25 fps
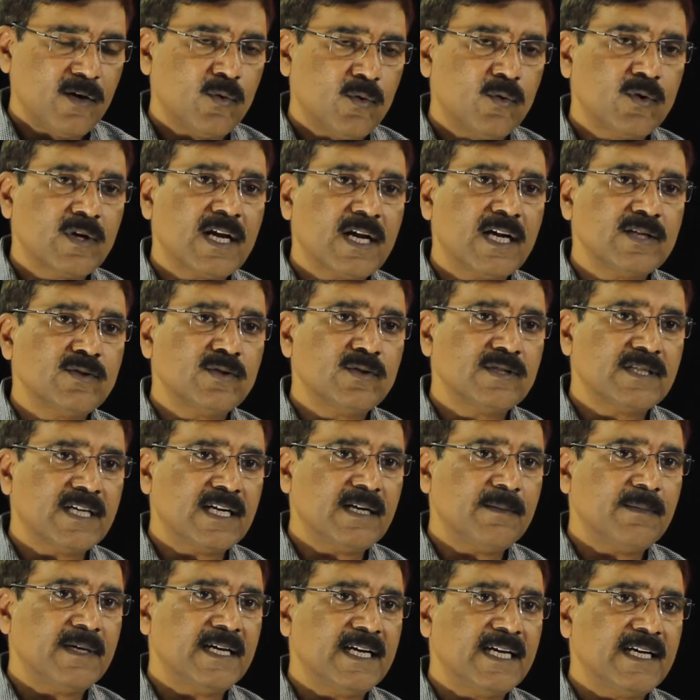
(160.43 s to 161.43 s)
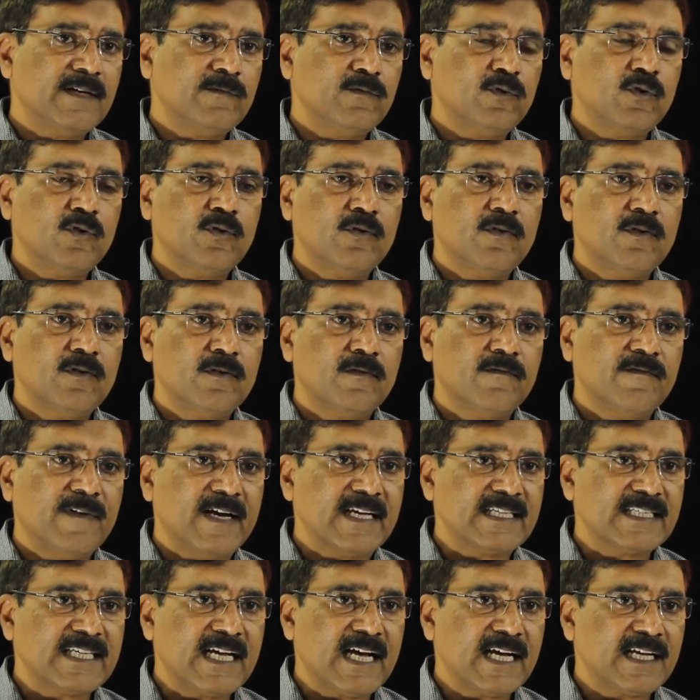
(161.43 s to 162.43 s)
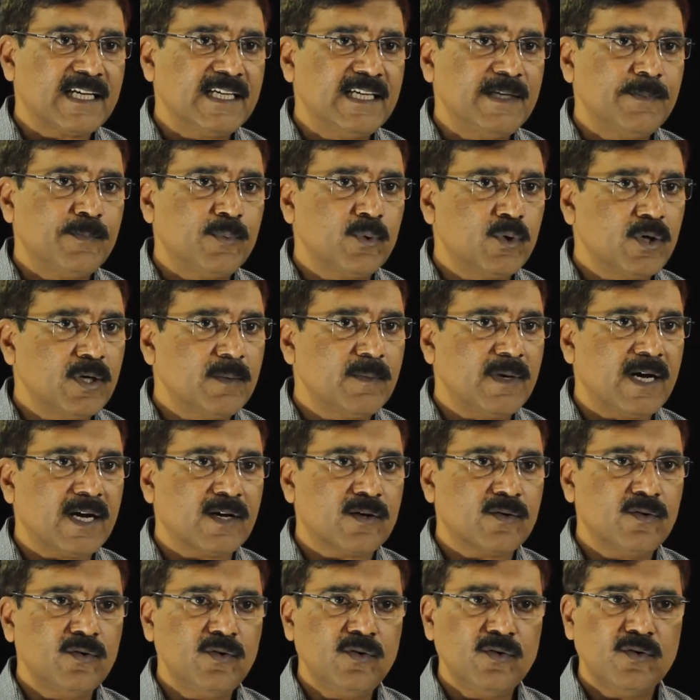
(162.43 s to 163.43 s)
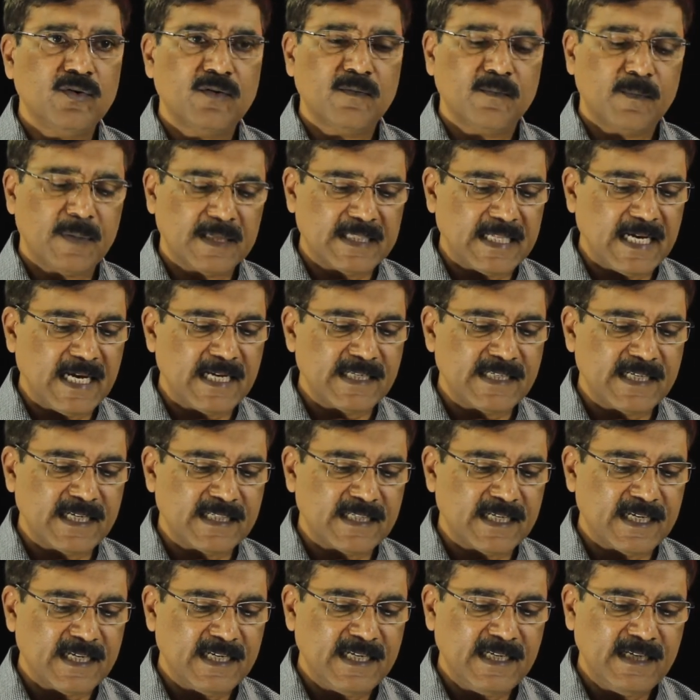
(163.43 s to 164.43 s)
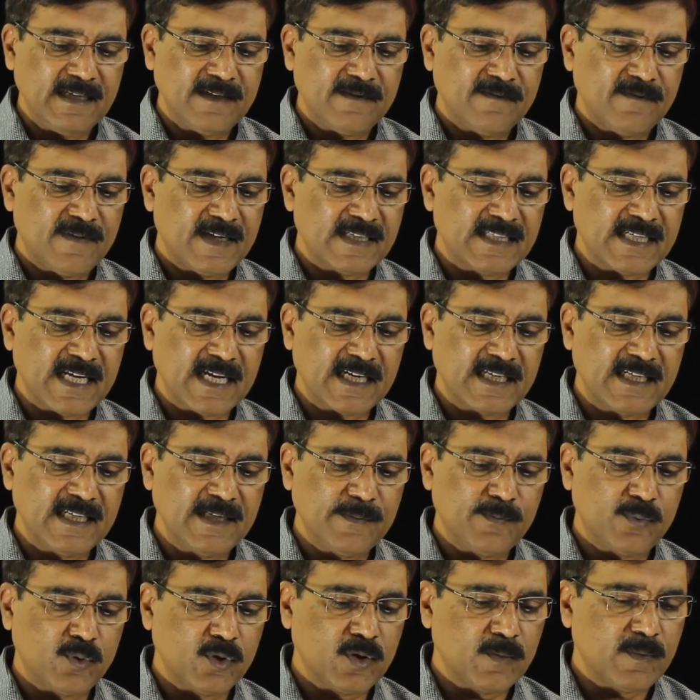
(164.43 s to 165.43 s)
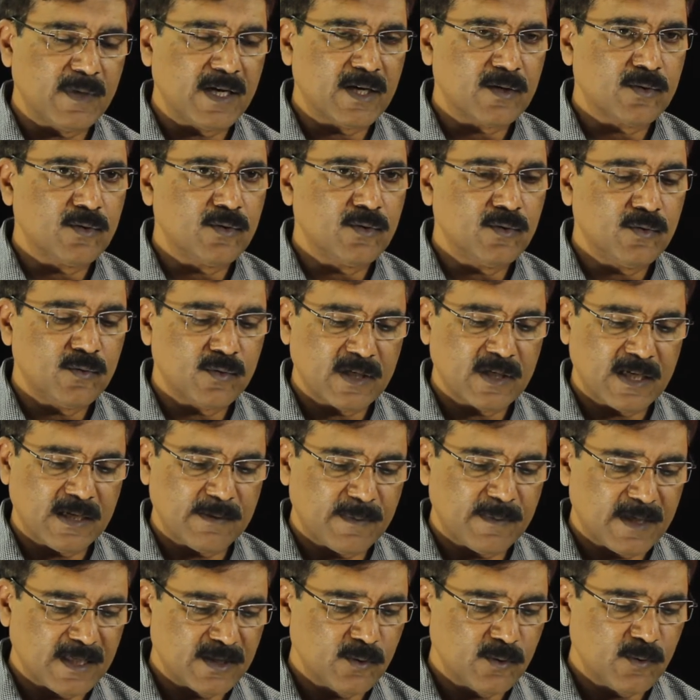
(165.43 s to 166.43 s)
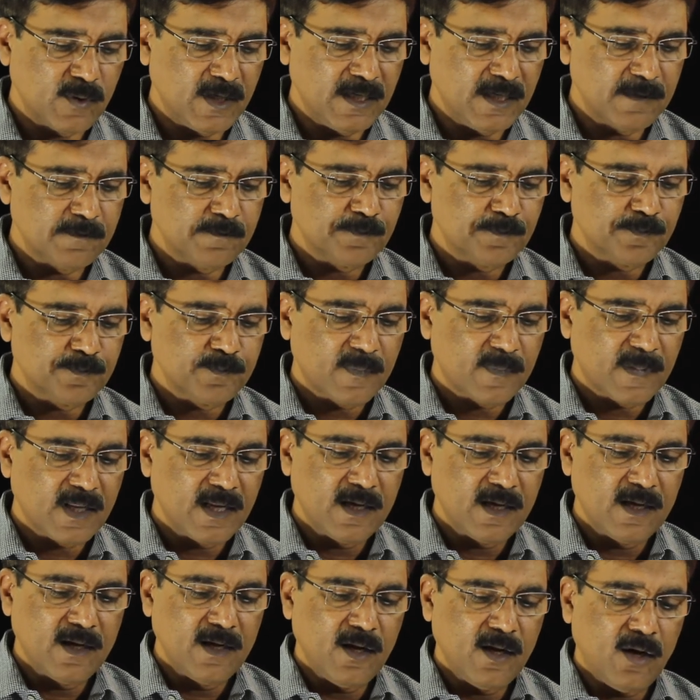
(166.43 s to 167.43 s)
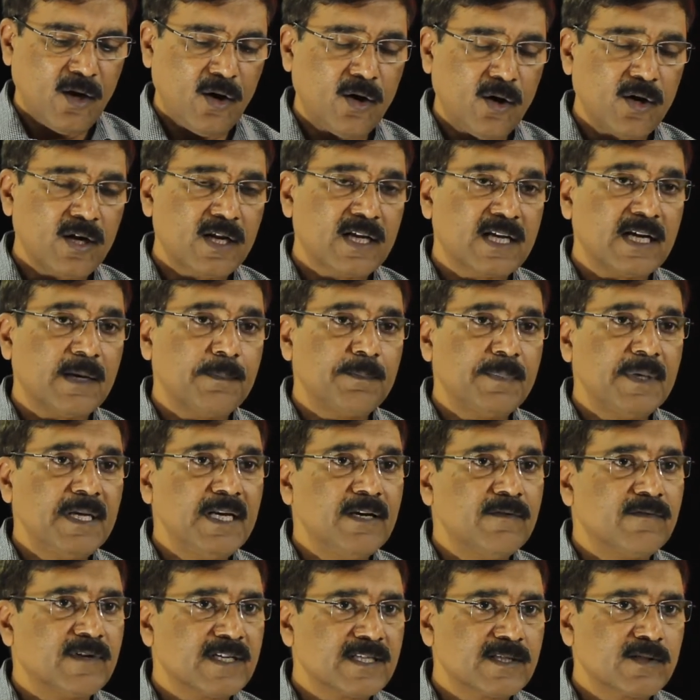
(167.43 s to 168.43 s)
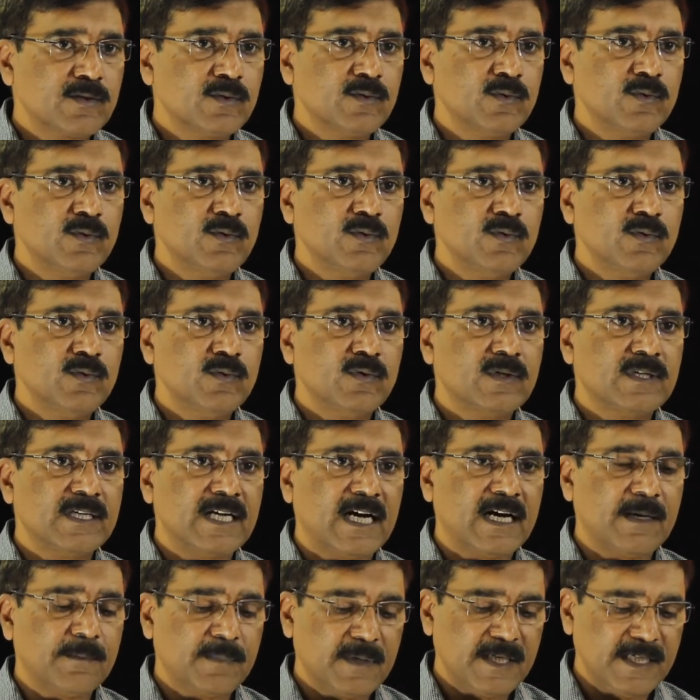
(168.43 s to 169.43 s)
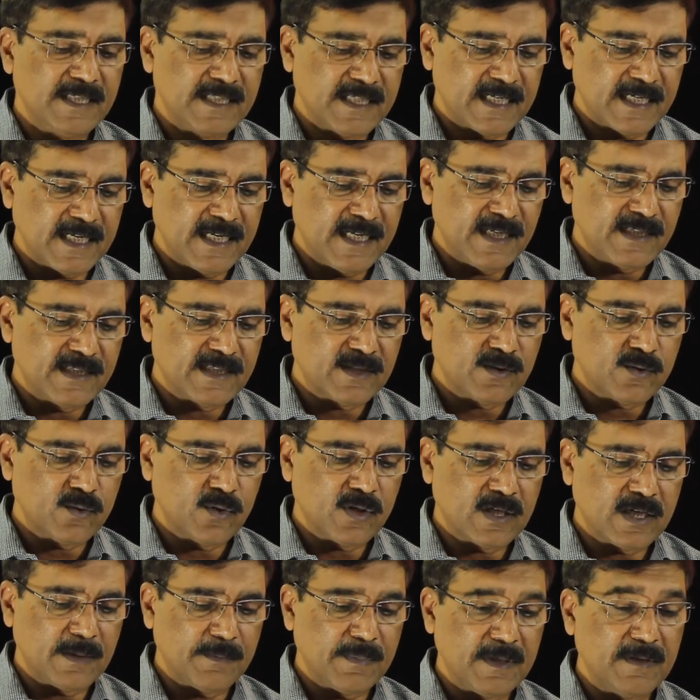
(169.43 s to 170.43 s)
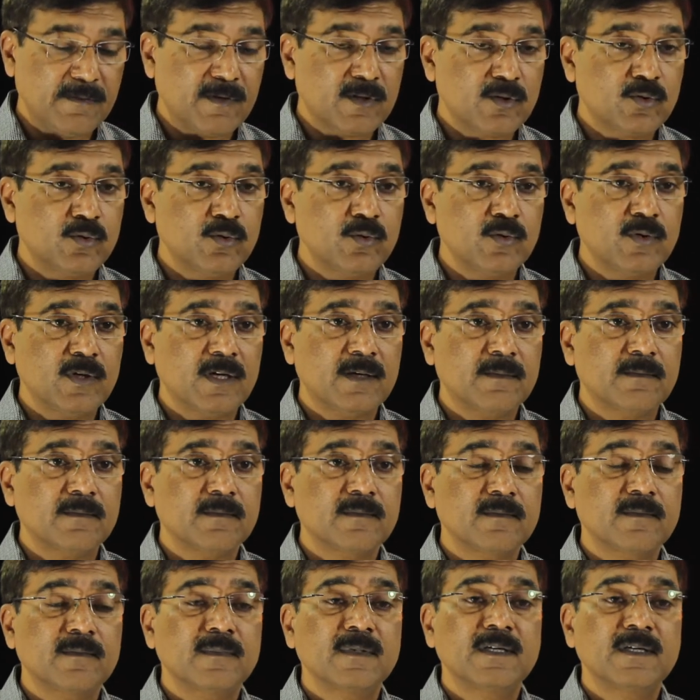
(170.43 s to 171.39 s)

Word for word: उनका जो जन्म है वो वैसाखी की पूर्णिमा को बताया जाता है वैसाखी की पूर्णिमा को उनका बर्थ हुआ और कपिल वस्तु नाम की जगह जिसको कपिल वस्तु हम